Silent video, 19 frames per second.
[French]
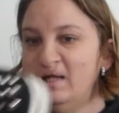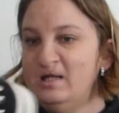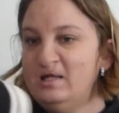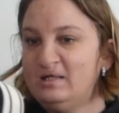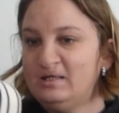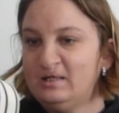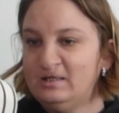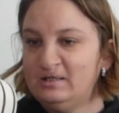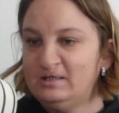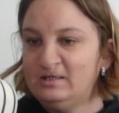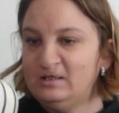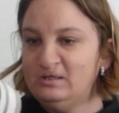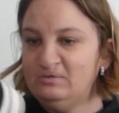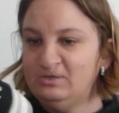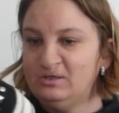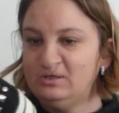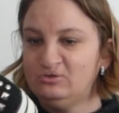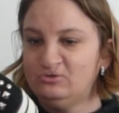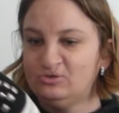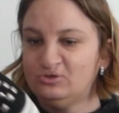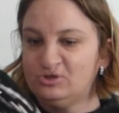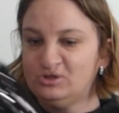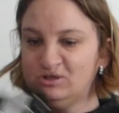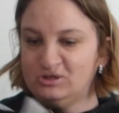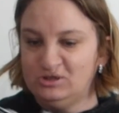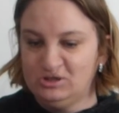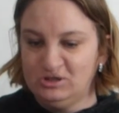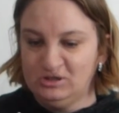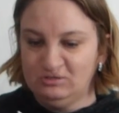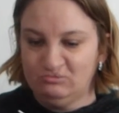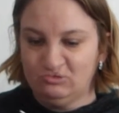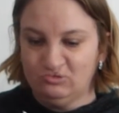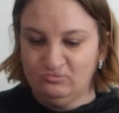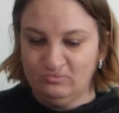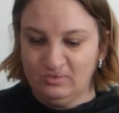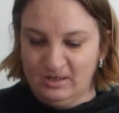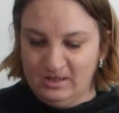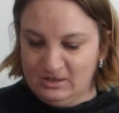Et celles-ci viennent de chez
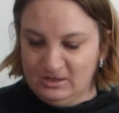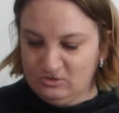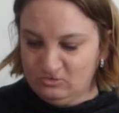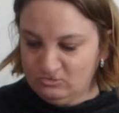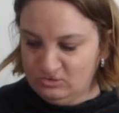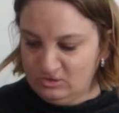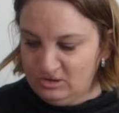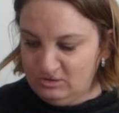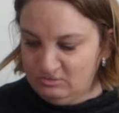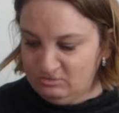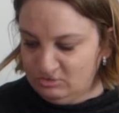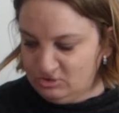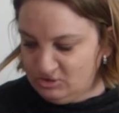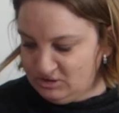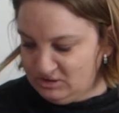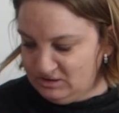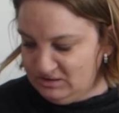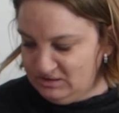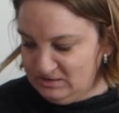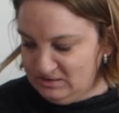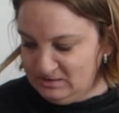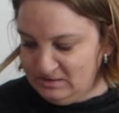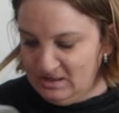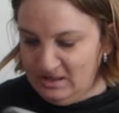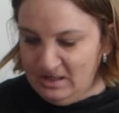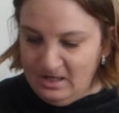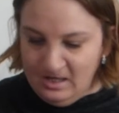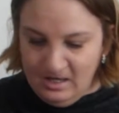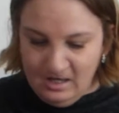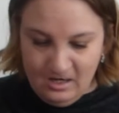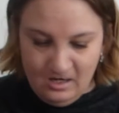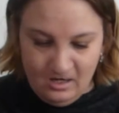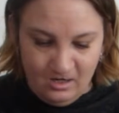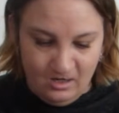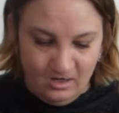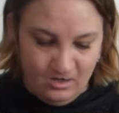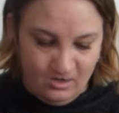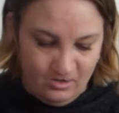Gémeaux. Elles sont neuves aussi.
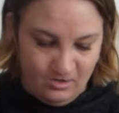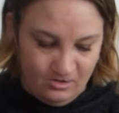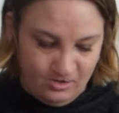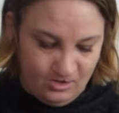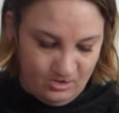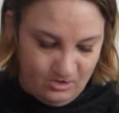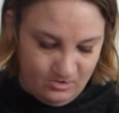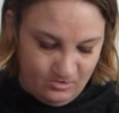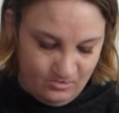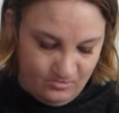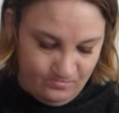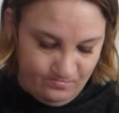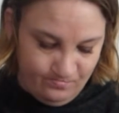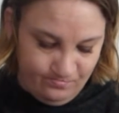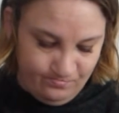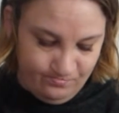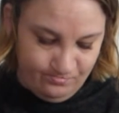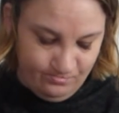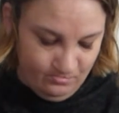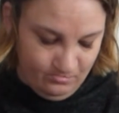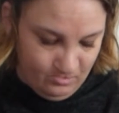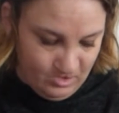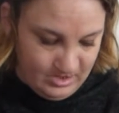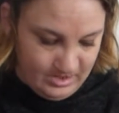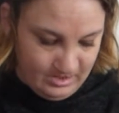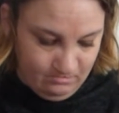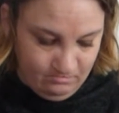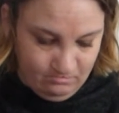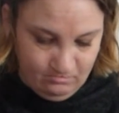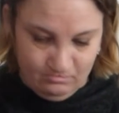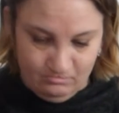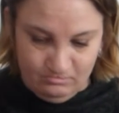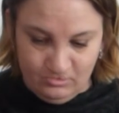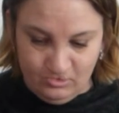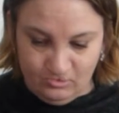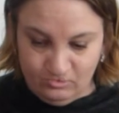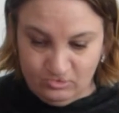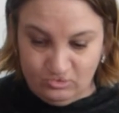voilà
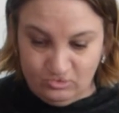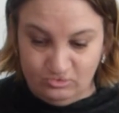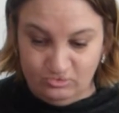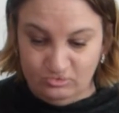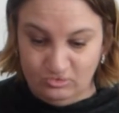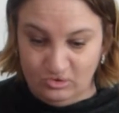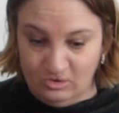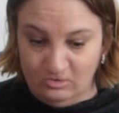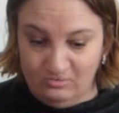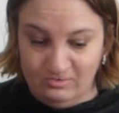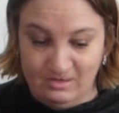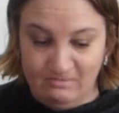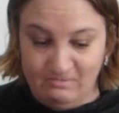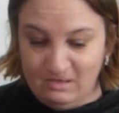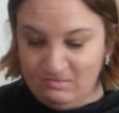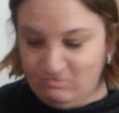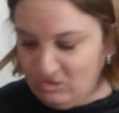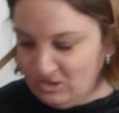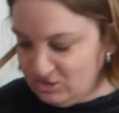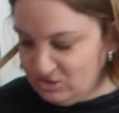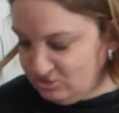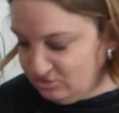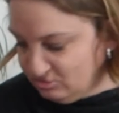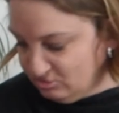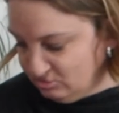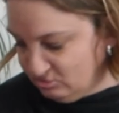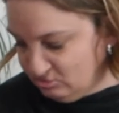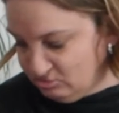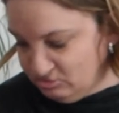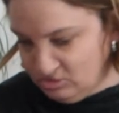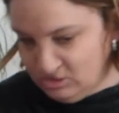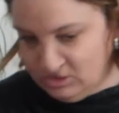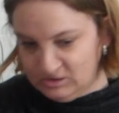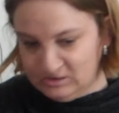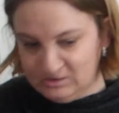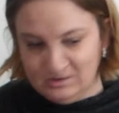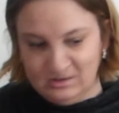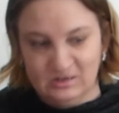donc tout, euh, enfin, ma voiture du coup
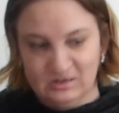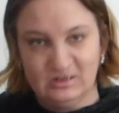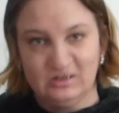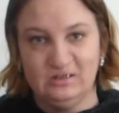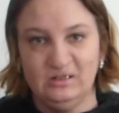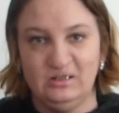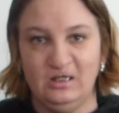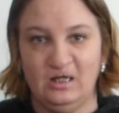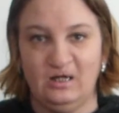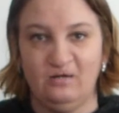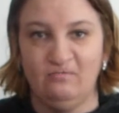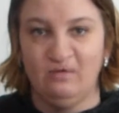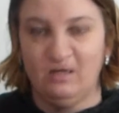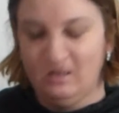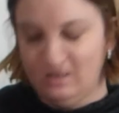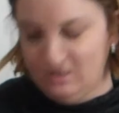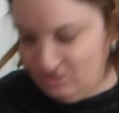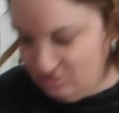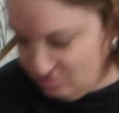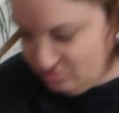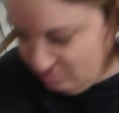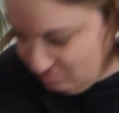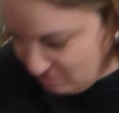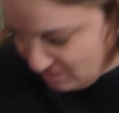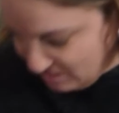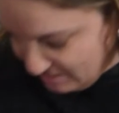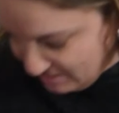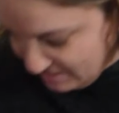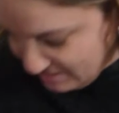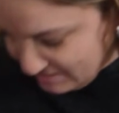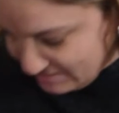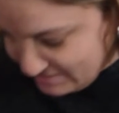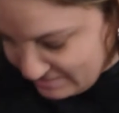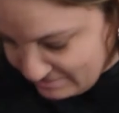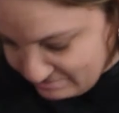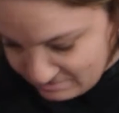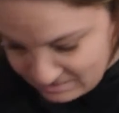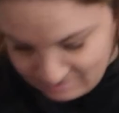l'ai essayé là-bas et tout
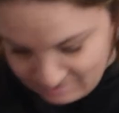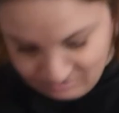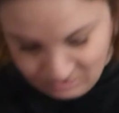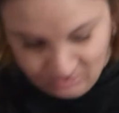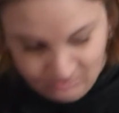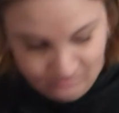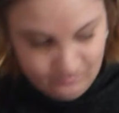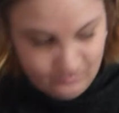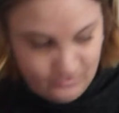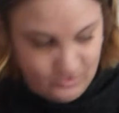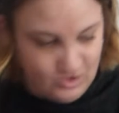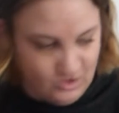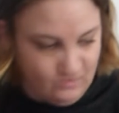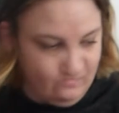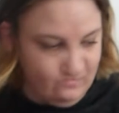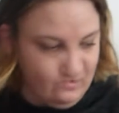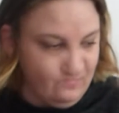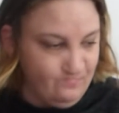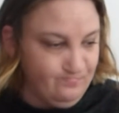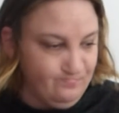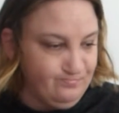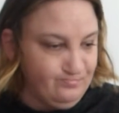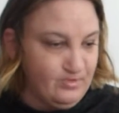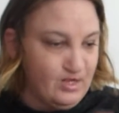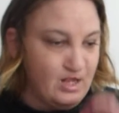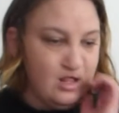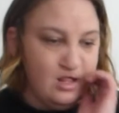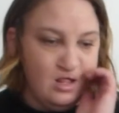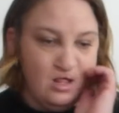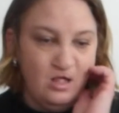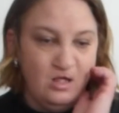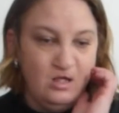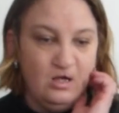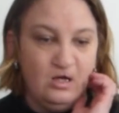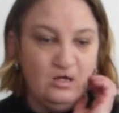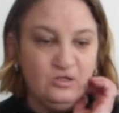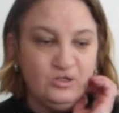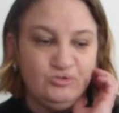c'est vraiment top
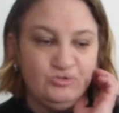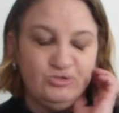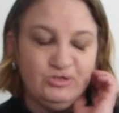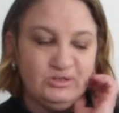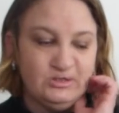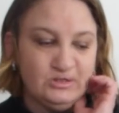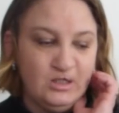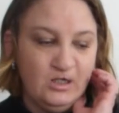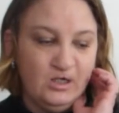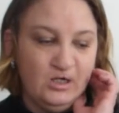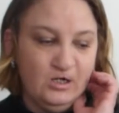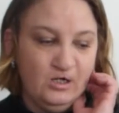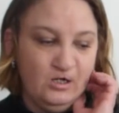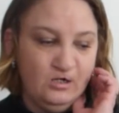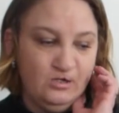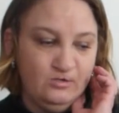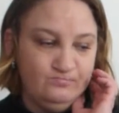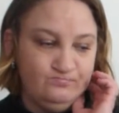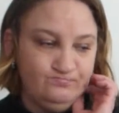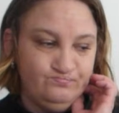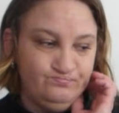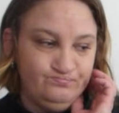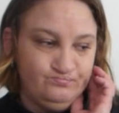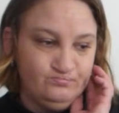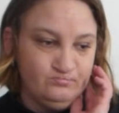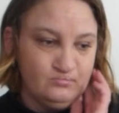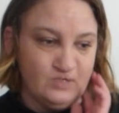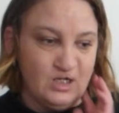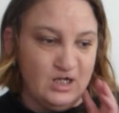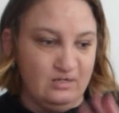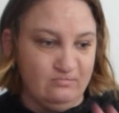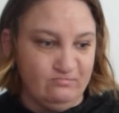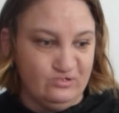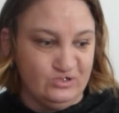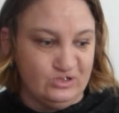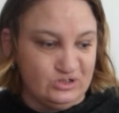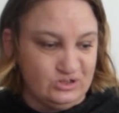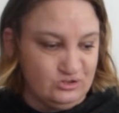ensuite euh, un
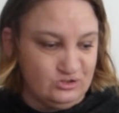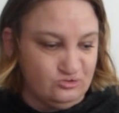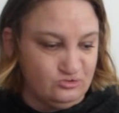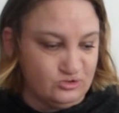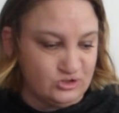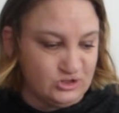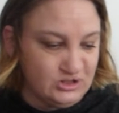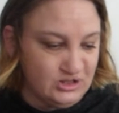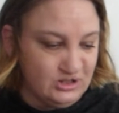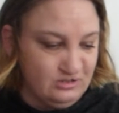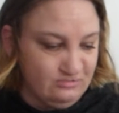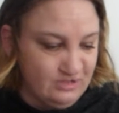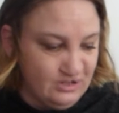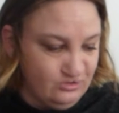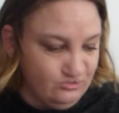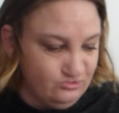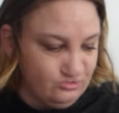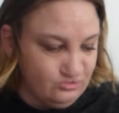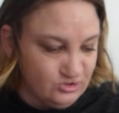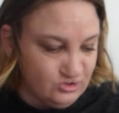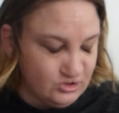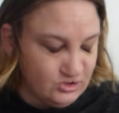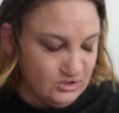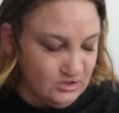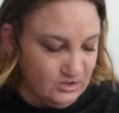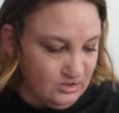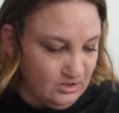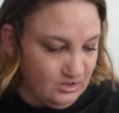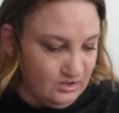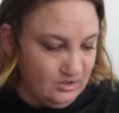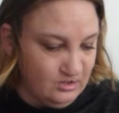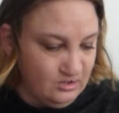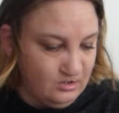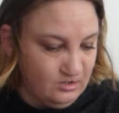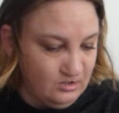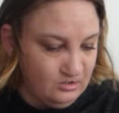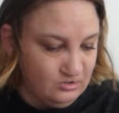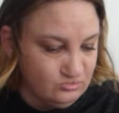petit tour chez Emmaüs
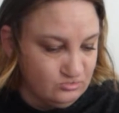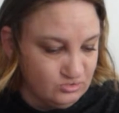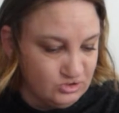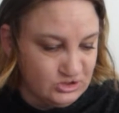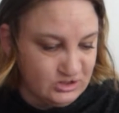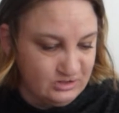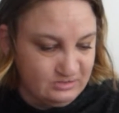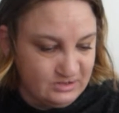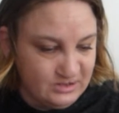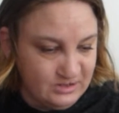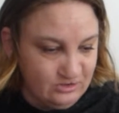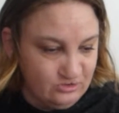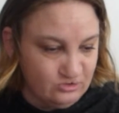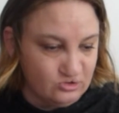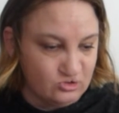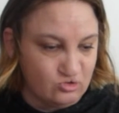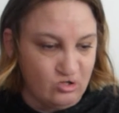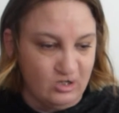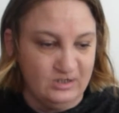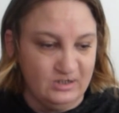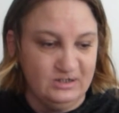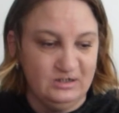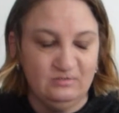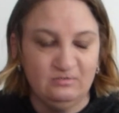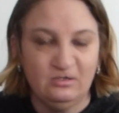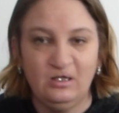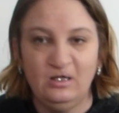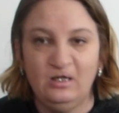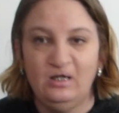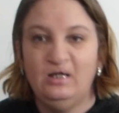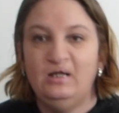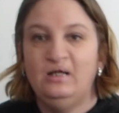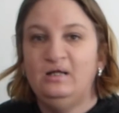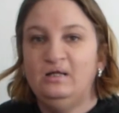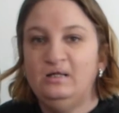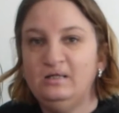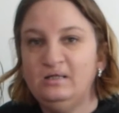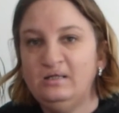euh, dont j'ai pris que 3 livres
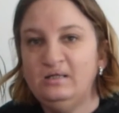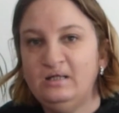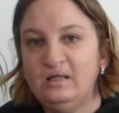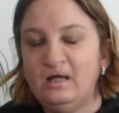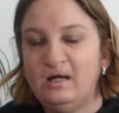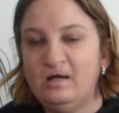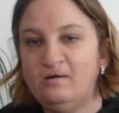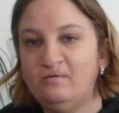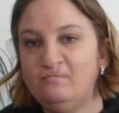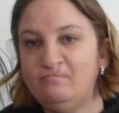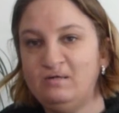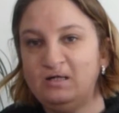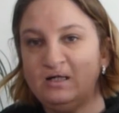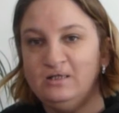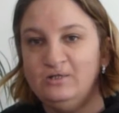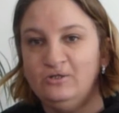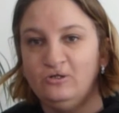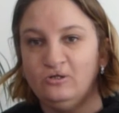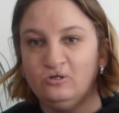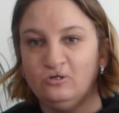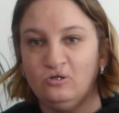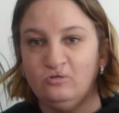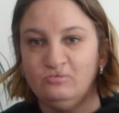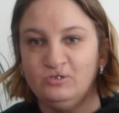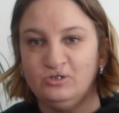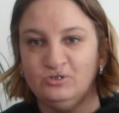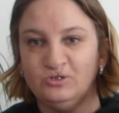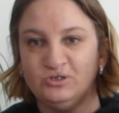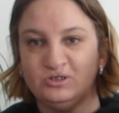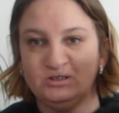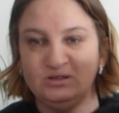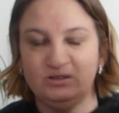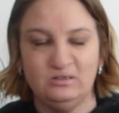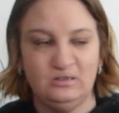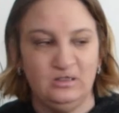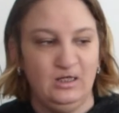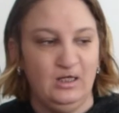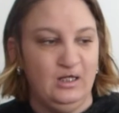et un planeur comme
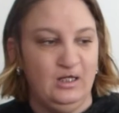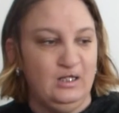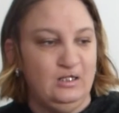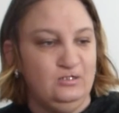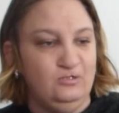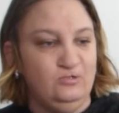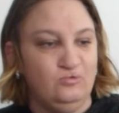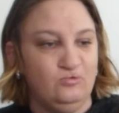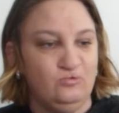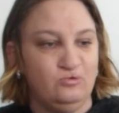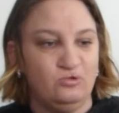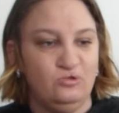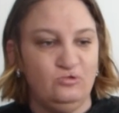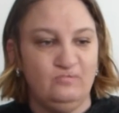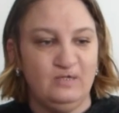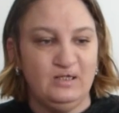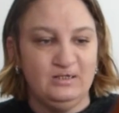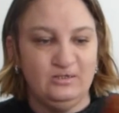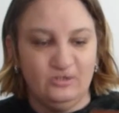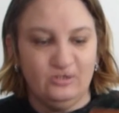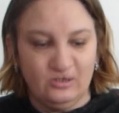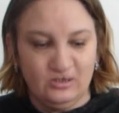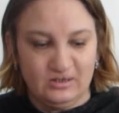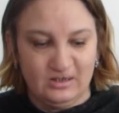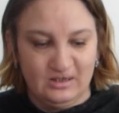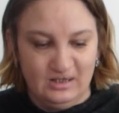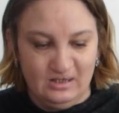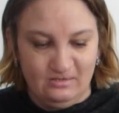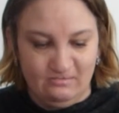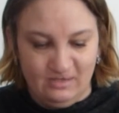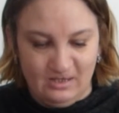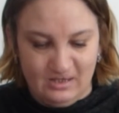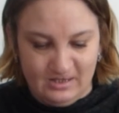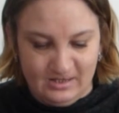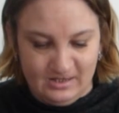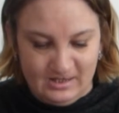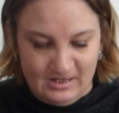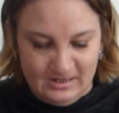ceci donc le planeur c'est la
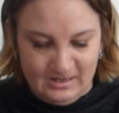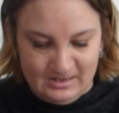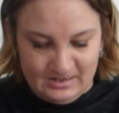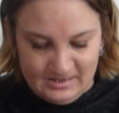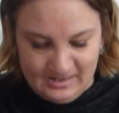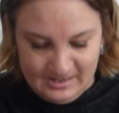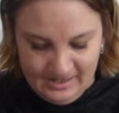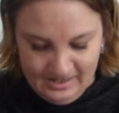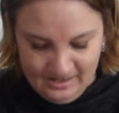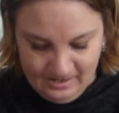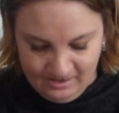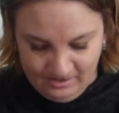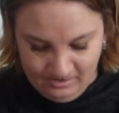marque Caster